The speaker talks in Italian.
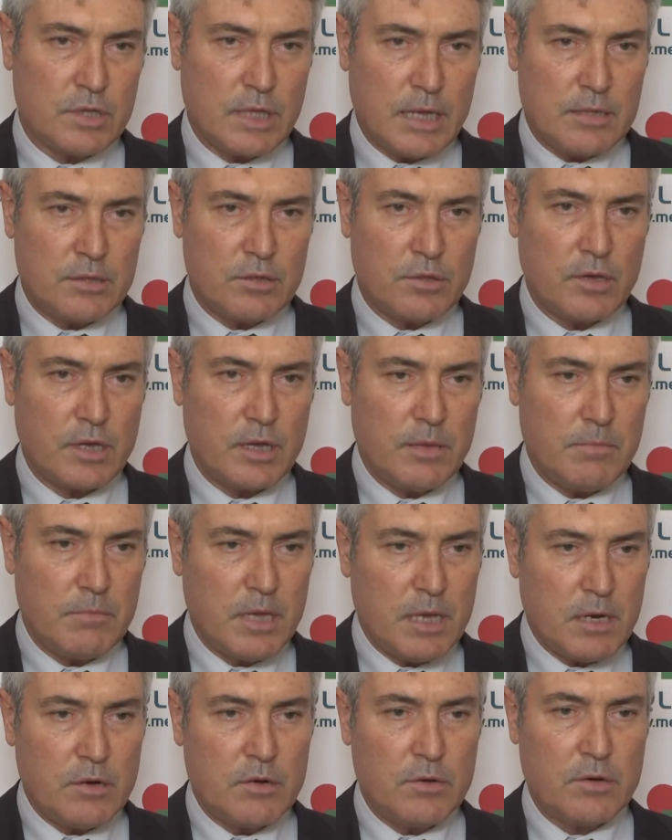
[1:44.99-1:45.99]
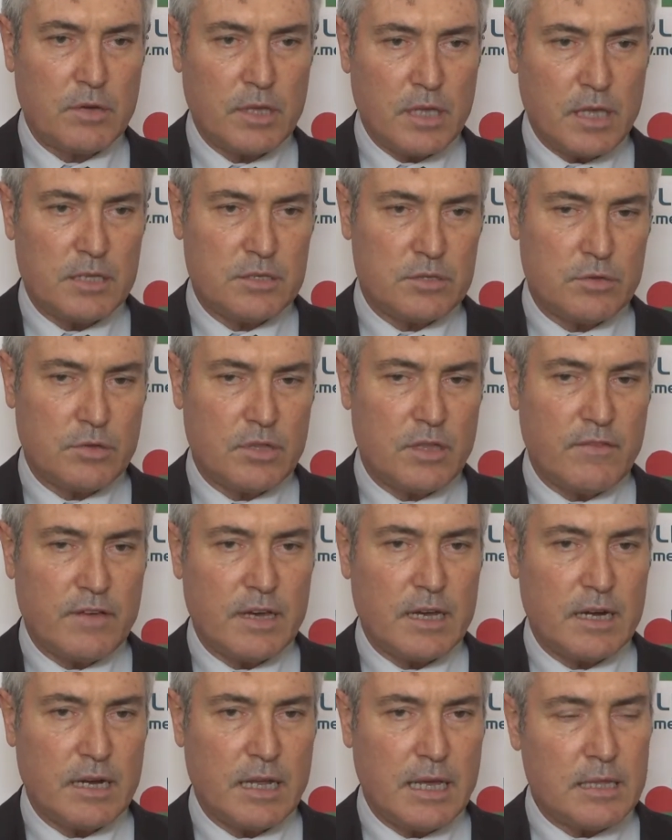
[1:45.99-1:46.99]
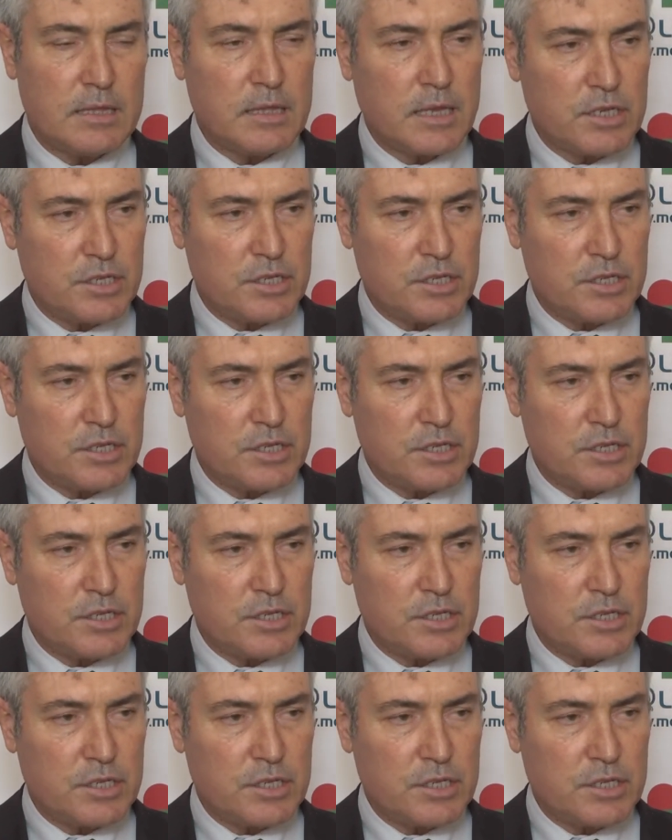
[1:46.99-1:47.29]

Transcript: tanto che mi hanno chiesto di farne altre